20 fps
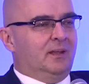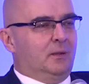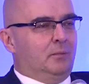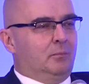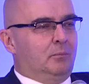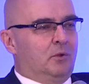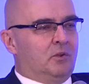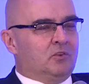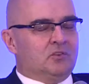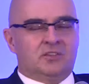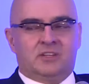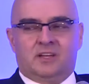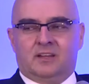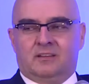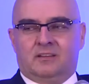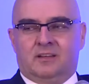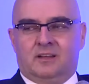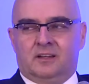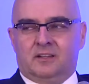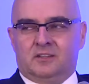można
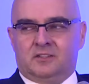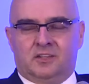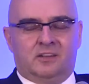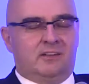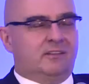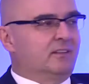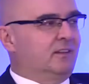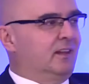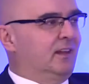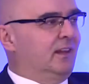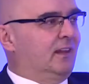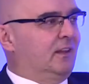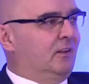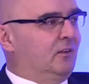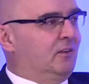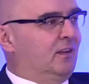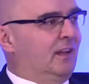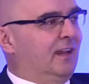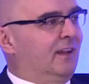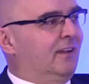znaleźć, istnieje no
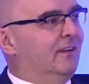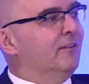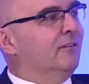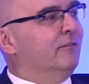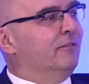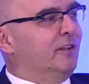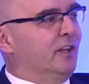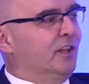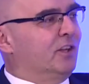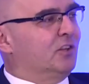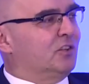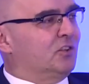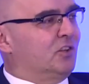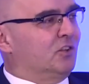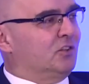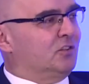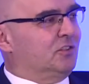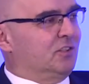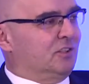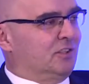ta
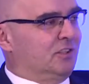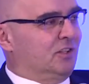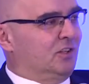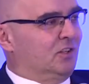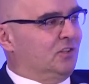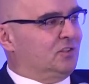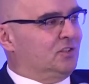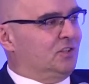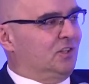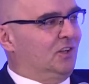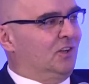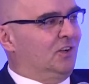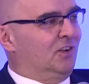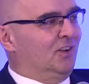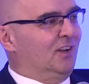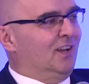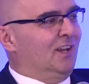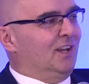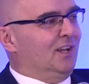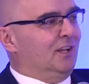większość, jeśli chodzi o
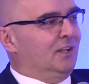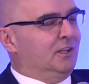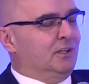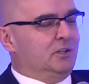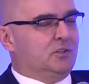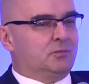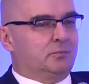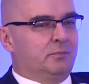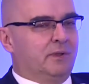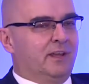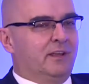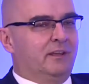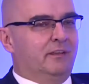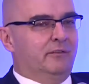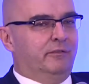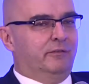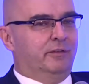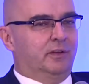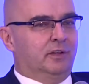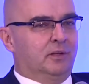liczbę
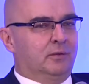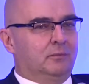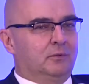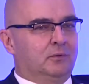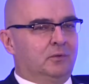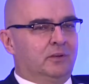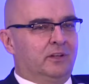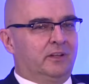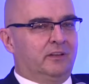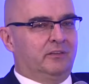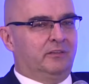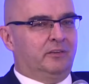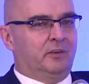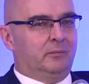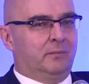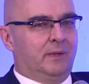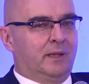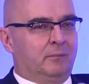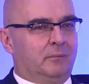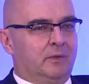firm, która jest
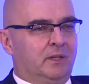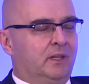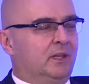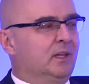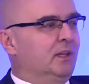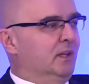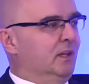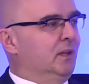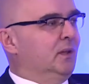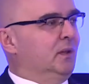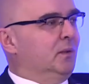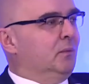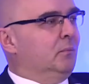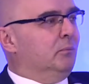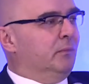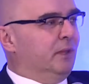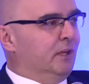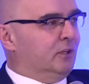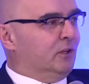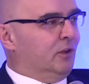firmami,
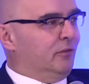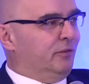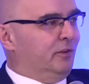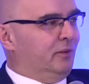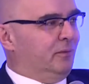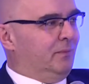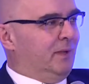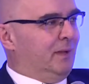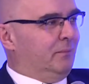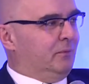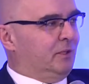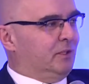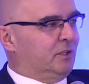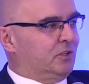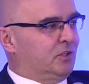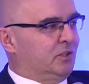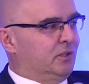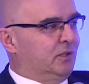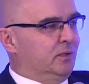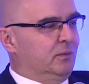mikrofirmami
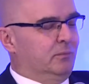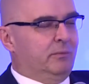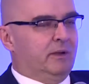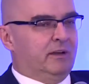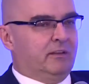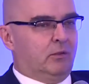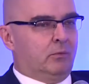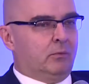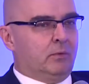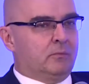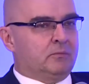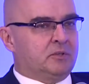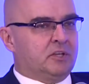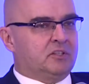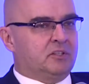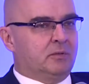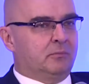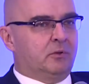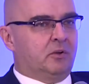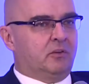czy bardzo małymi
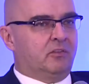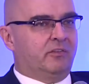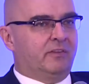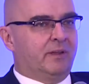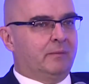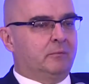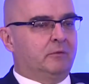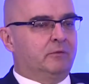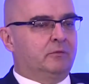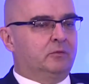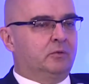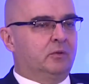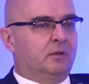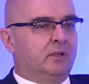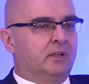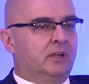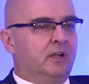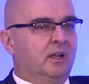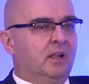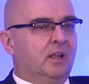przedsiębiorstwami, w
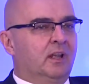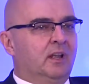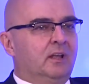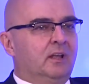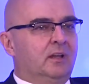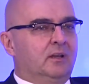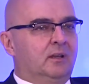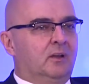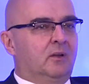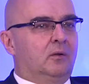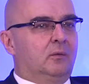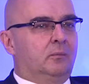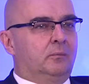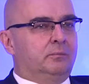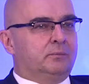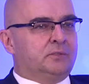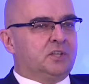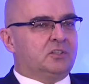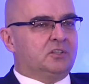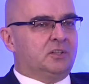których no,
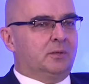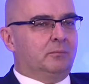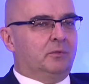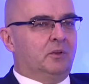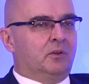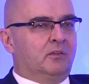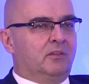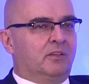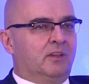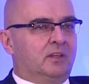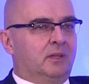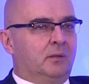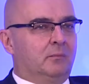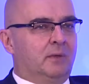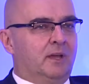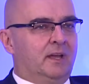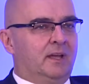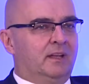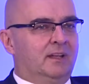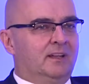przedsiębiorca nie
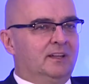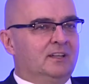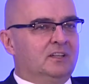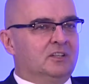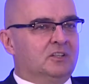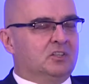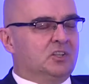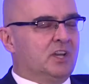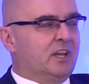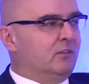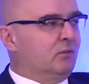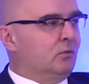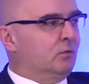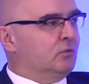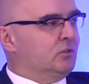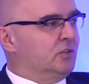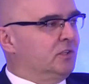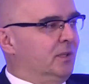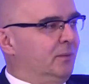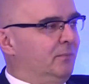ma czasu
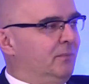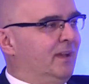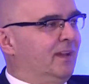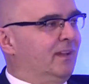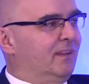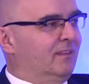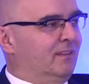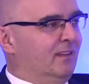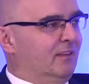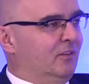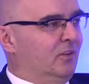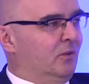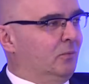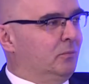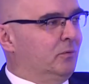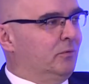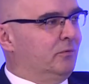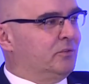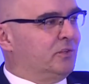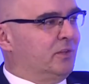czy nie ma
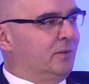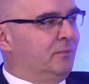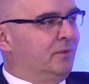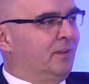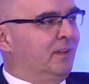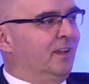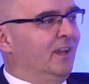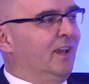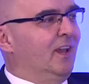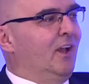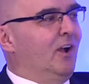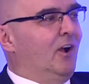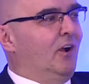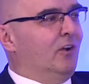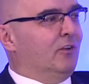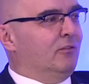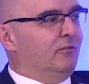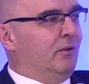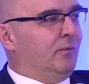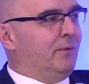zasobów, żeby
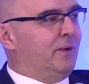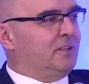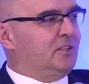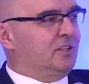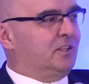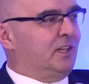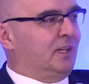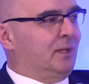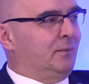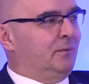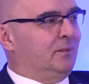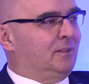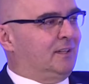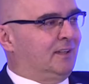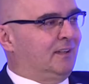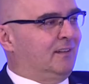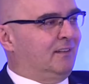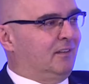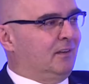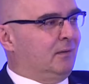odwołać się takimi
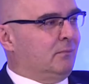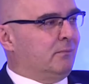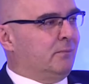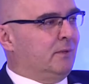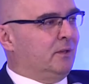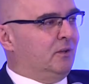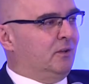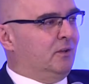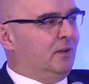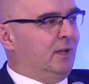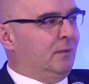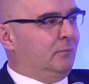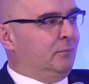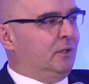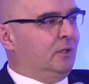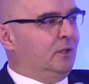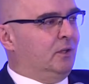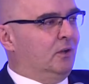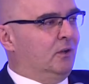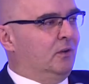tradycyjnymi
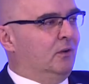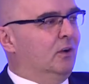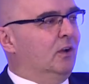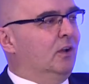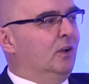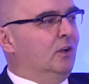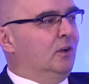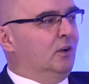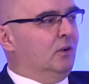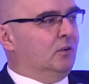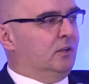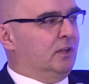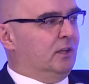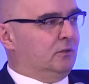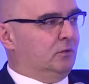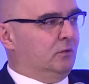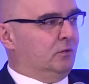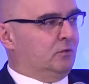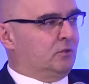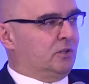metodami do
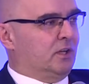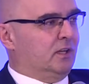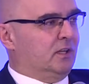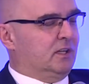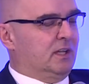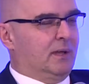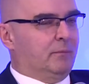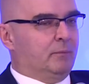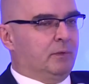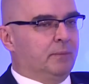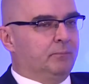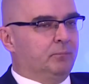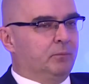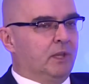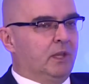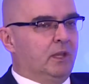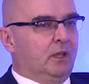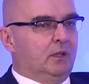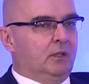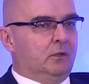kontaktu z uczelniami.
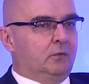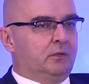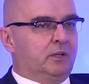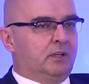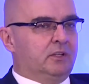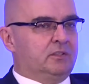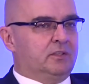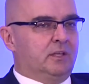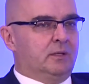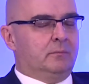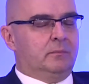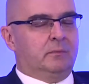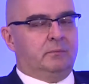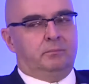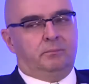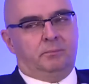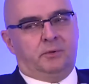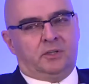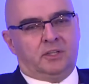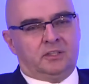Tutaj chciałem
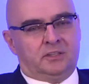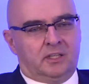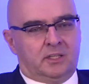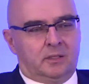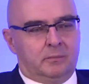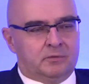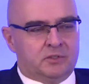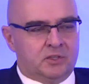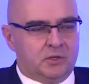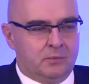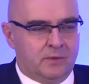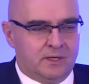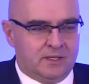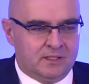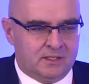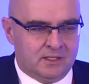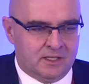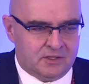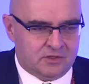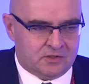podać taki
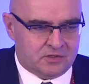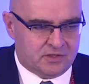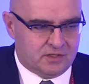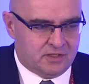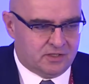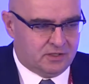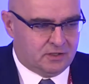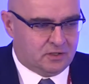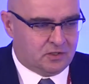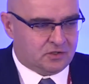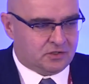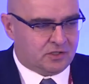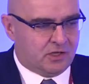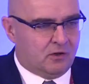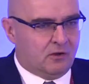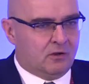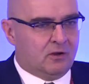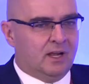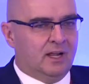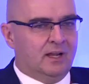przykład też troszkę
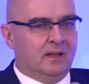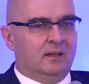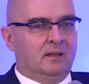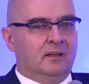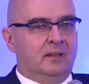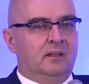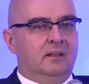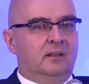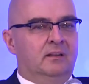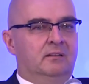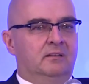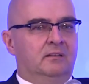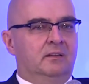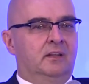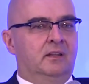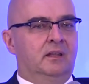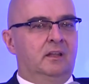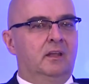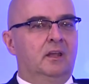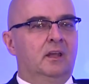lokalny.
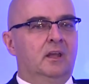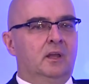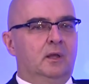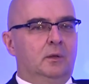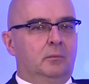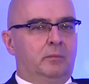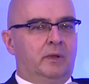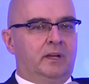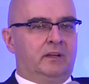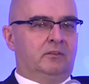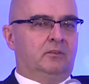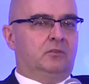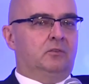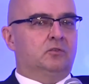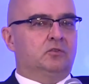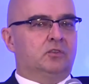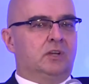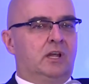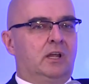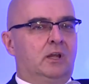Istnieje bardzo
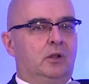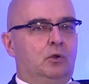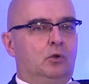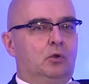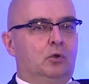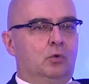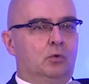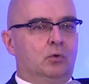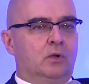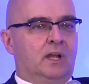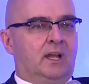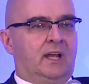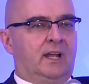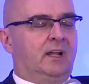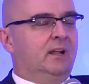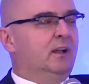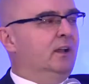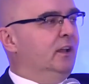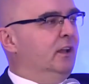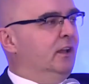duża
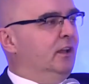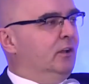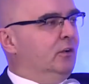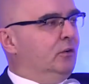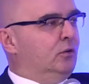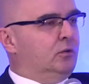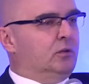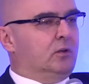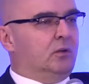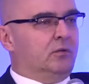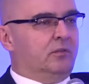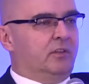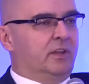luka, którą w